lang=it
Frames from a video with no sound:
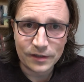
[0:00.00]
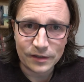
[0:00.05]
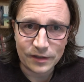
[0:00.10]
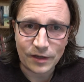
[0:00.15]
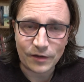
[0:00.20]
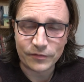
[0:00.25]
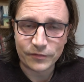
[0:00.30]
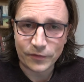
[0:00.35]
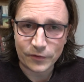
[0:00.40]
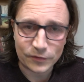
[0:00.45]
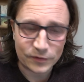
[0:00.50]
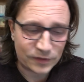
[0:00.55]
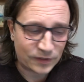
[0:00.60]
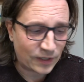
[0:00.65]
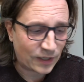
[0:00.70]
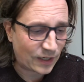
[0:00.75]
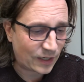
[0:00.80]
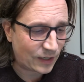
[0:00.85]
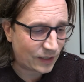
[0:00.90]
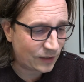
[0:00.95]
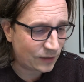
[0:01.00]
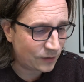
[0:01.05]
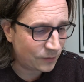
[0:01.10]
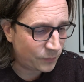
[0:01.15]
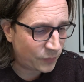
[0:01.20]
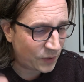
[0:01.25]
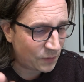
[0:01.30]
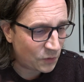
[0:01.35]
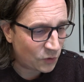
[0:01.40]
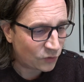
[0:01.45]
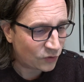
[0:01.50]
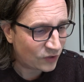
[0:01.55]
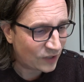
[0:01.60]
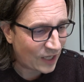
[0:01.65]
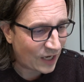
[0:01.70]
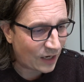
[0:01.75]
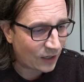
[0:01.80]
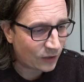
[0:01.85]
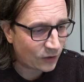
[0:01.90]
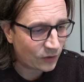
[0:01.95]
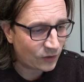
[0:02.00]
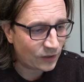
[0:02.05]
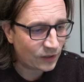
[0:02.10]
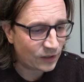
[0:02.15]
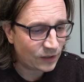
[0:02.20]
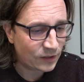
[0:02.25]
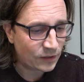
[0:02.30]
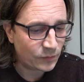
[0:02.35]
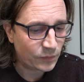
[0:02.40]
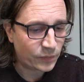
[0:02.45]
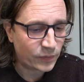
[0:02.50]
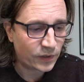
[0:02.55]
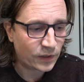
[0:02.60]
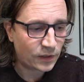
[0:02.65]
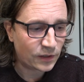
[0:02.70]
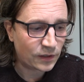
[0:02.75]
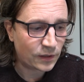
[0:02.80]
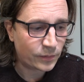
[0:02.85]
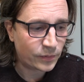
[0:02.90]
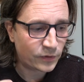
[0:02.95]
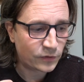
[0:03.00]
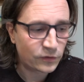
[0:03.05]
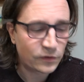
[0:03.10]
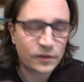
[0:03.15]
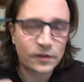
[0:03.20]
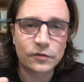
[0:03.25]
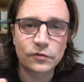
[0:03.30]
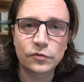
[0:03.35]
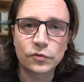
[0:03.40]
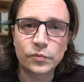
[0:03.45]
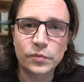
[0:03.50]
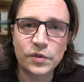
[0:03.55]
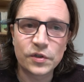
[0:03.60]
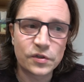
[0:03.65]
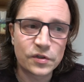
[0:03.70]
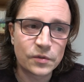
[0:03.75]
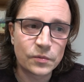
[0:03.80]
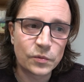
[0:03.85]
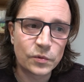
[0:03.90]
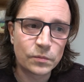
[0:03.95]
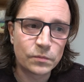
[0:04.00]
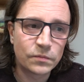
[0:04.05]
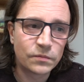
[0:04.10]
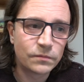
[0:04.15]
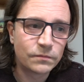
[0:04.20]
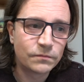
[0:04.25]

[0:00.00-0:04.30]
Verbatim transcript: da affrontare, dei primi ostacoli per la persona che subisce bu-